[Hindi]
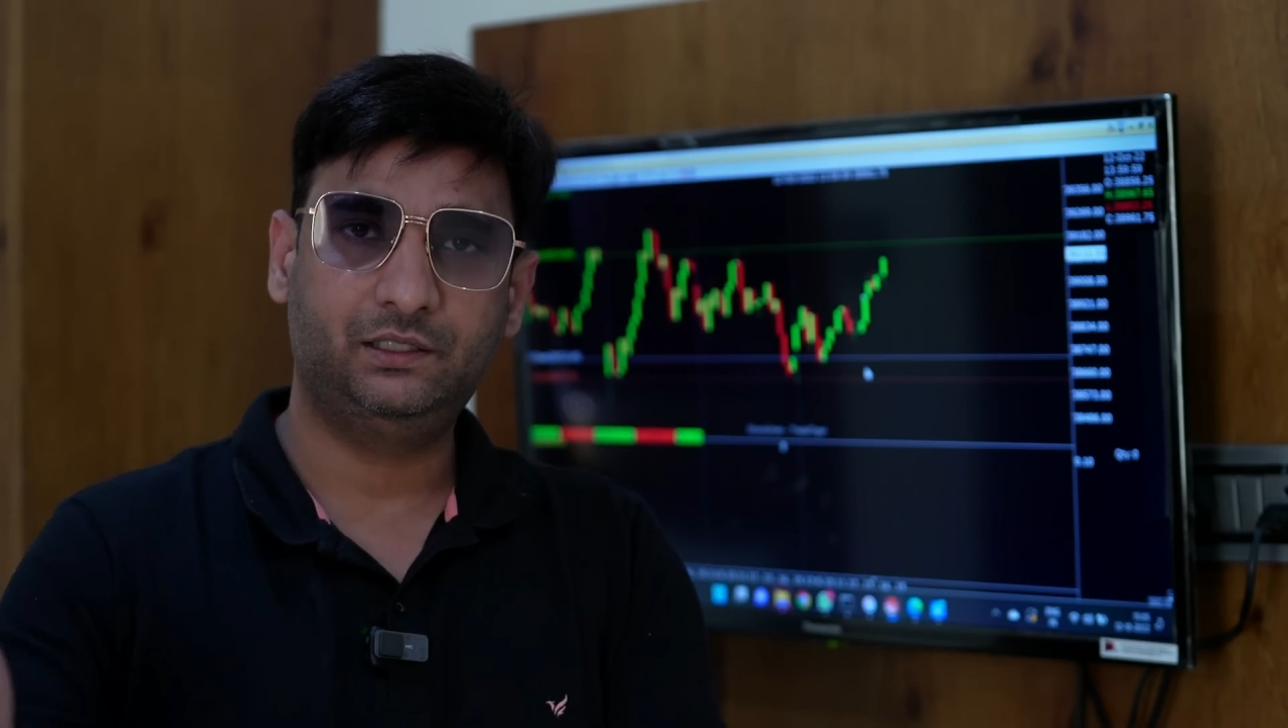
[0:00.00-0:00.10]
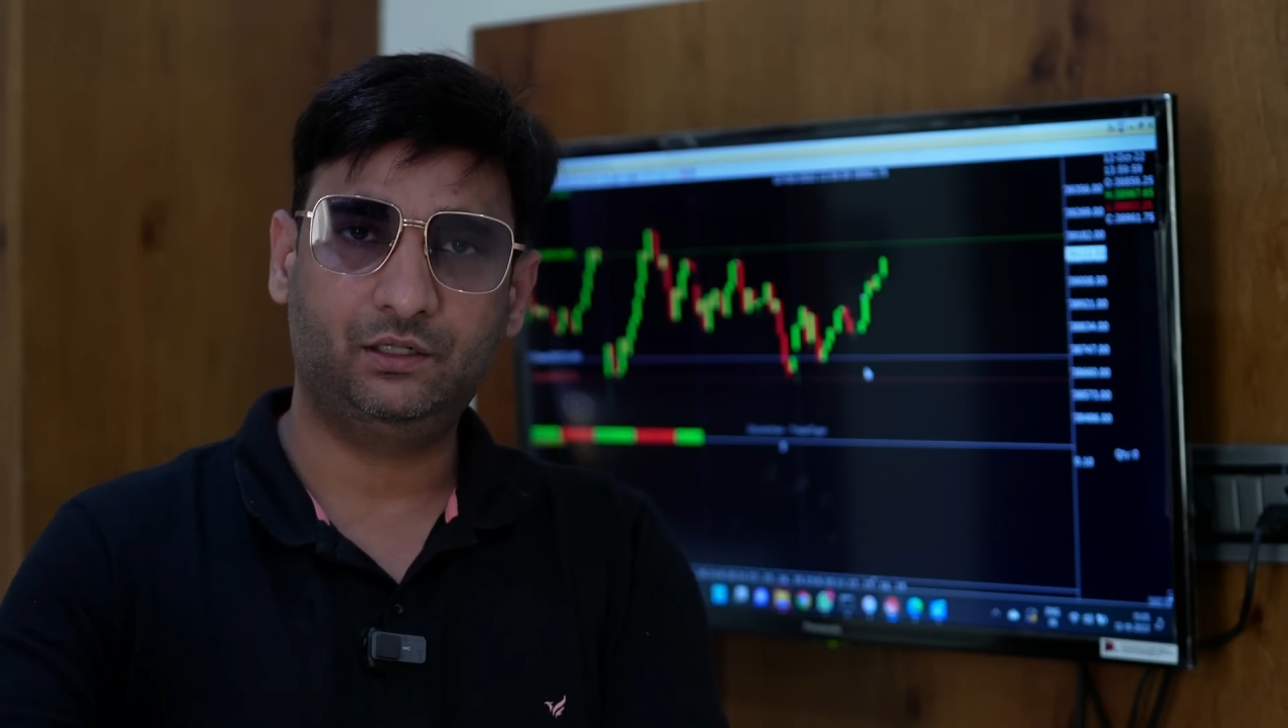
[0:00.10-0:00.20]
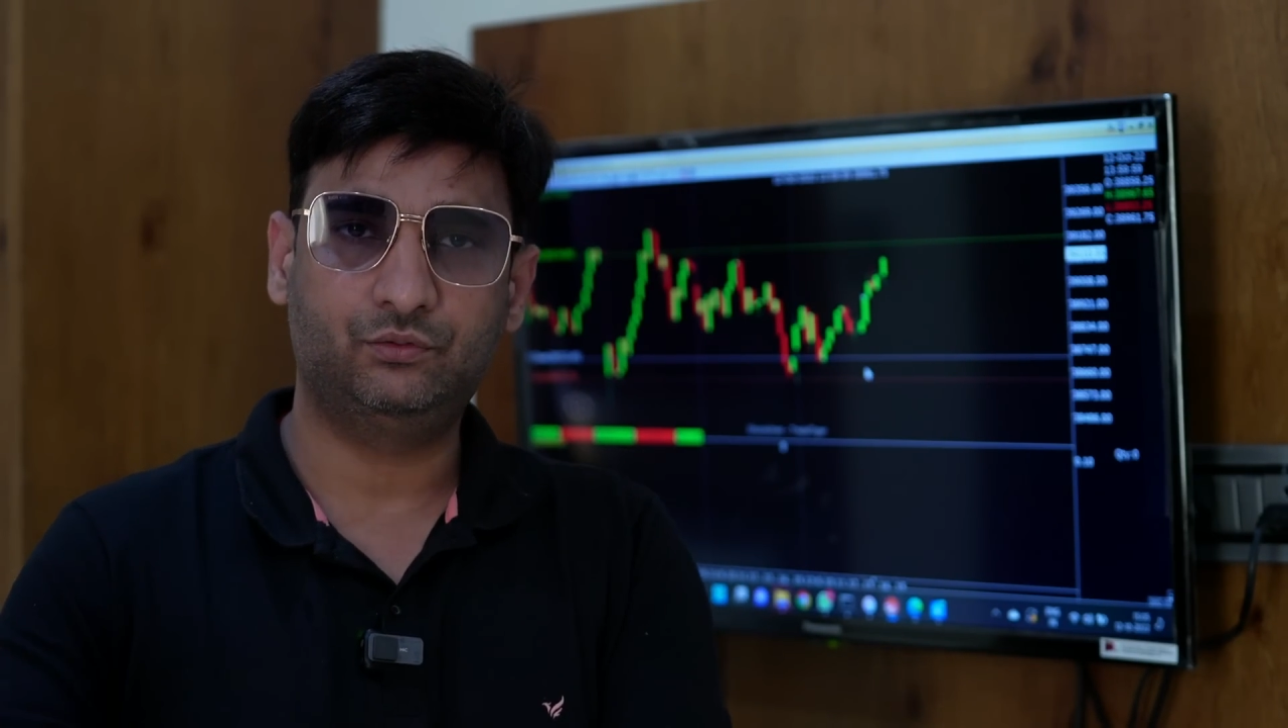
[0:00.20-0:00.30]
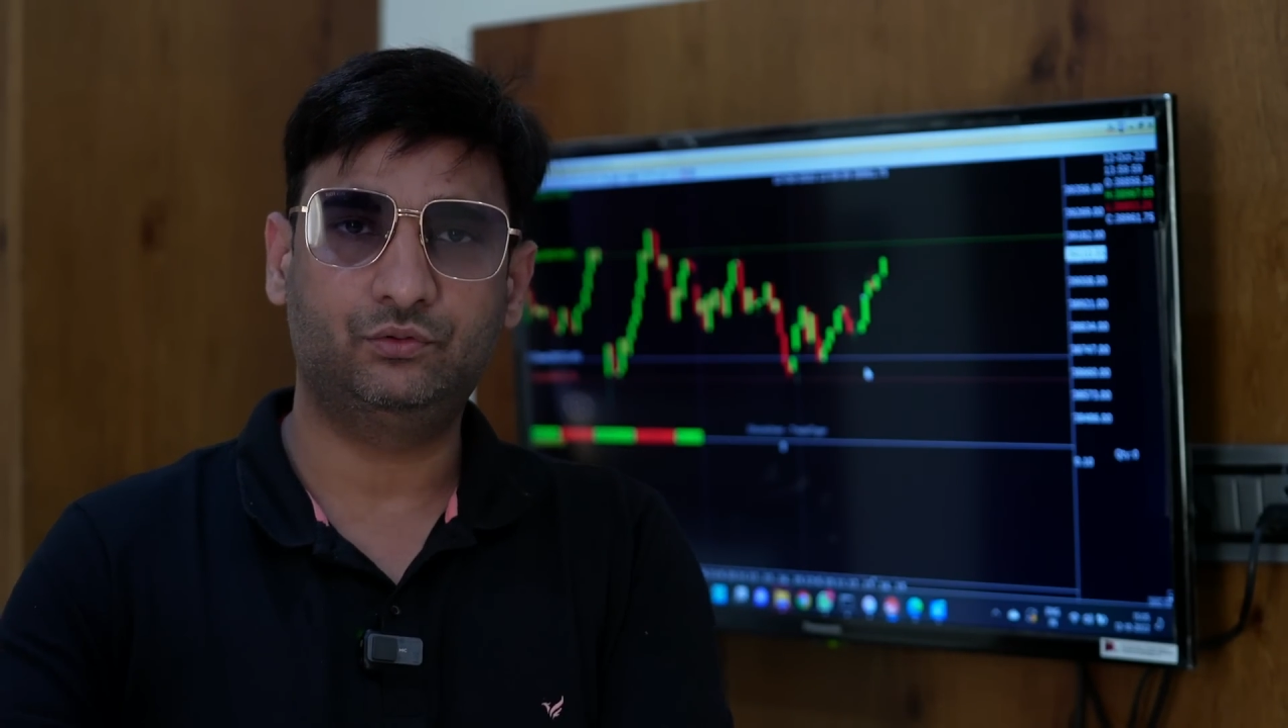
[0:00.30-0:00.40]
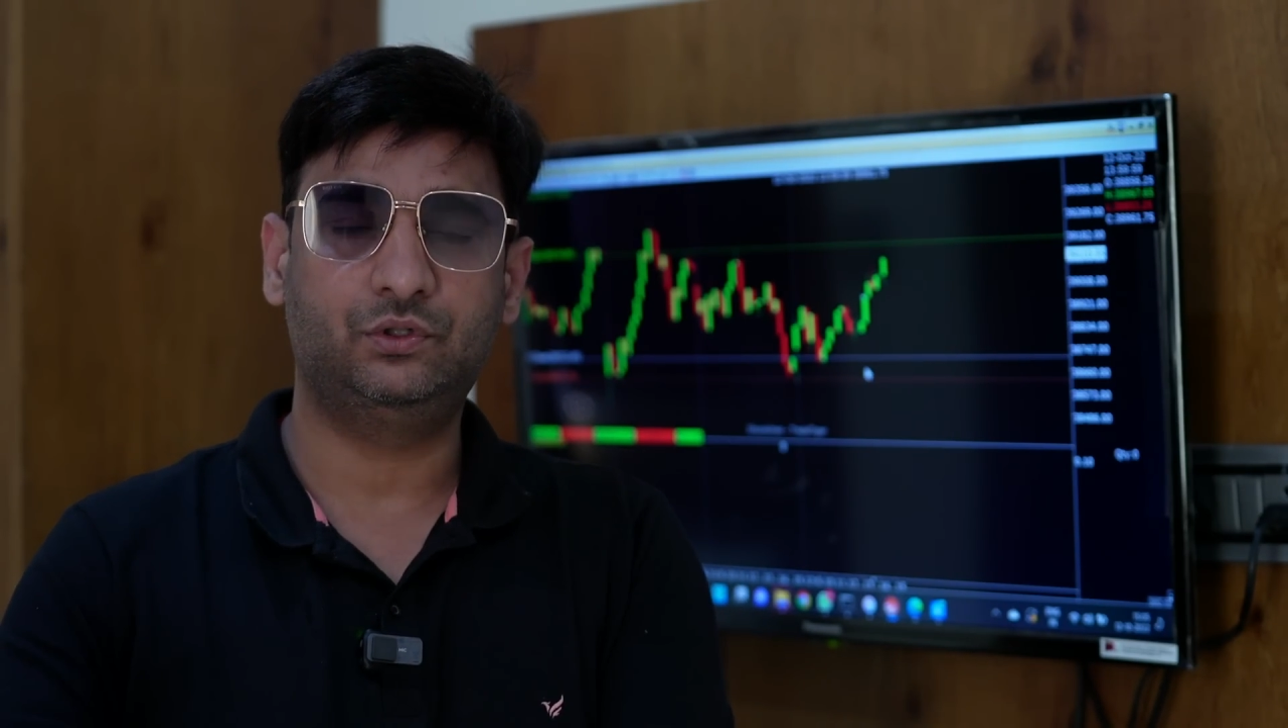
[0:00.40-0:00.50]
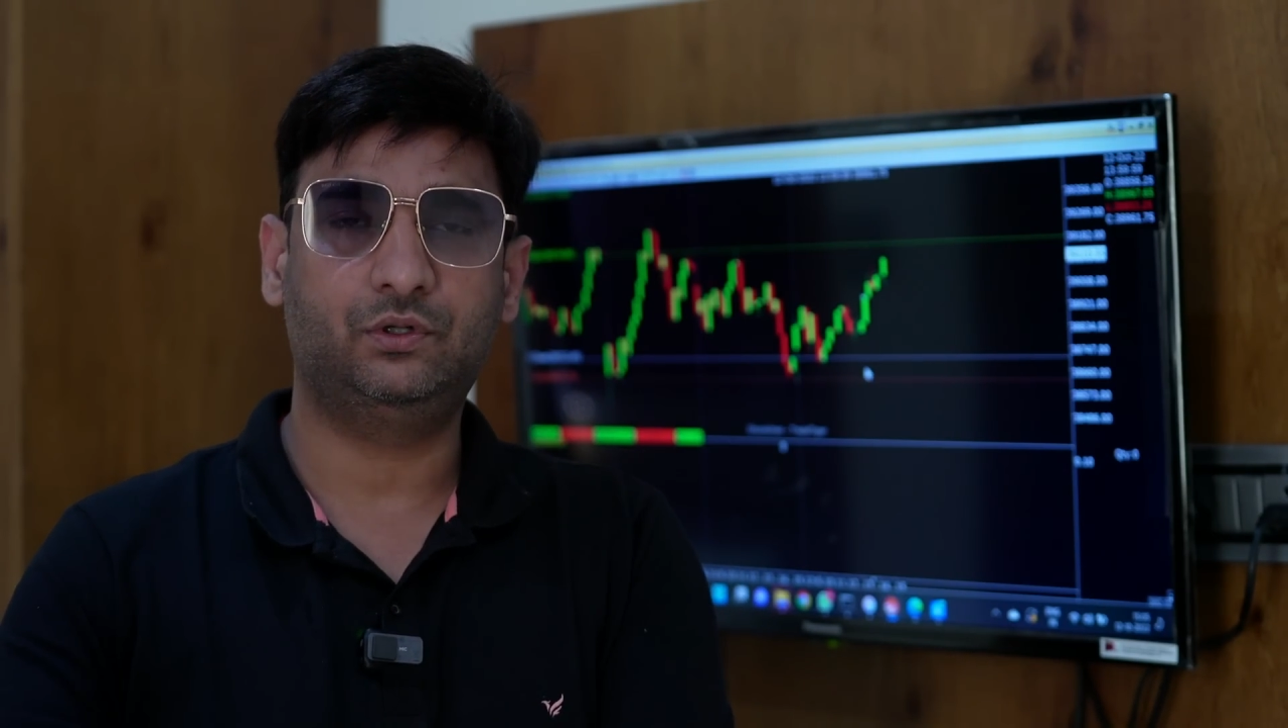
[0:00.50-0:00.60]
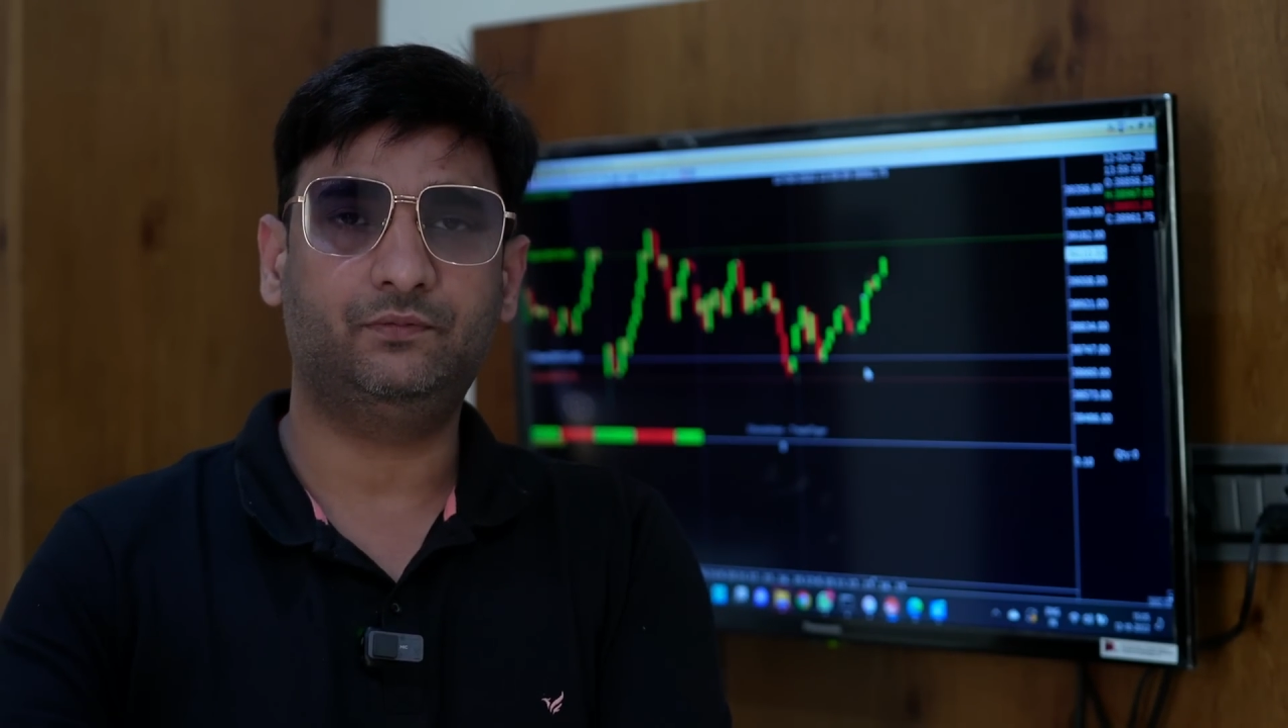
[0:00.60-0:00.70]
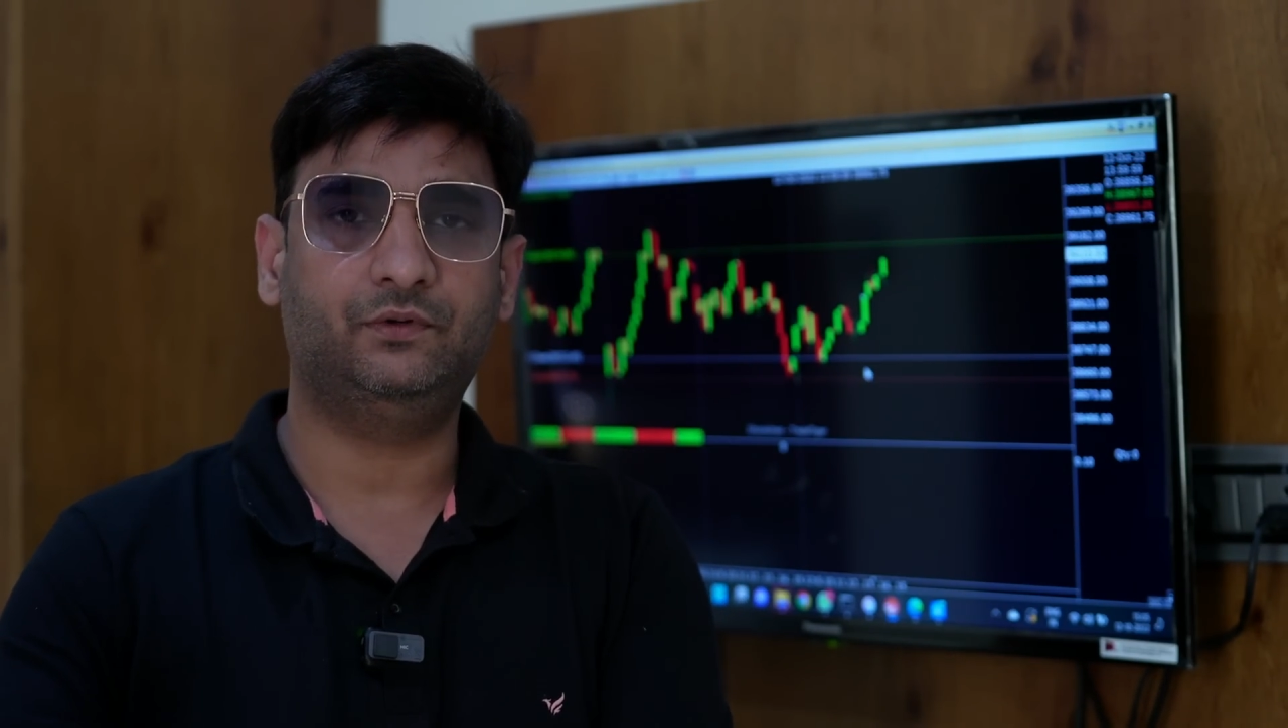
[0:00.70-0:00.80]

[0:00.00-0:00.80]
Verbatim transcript: ये गुरुजी को